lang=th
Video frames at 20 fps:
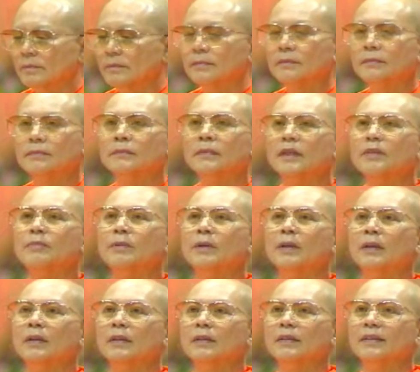อืม ไม่เป
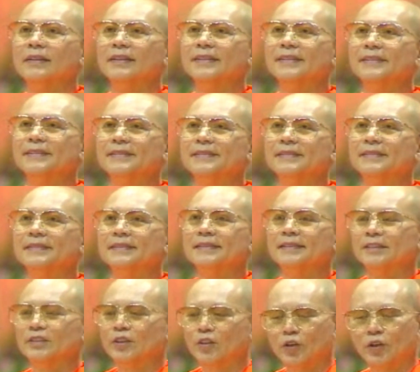ลี่ยนเลย
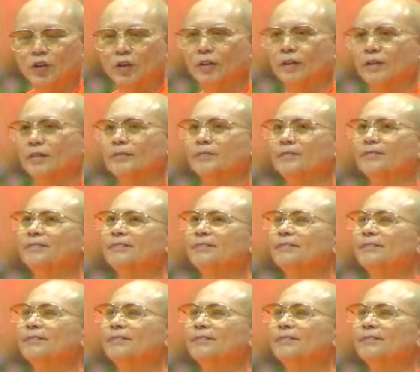ชอบ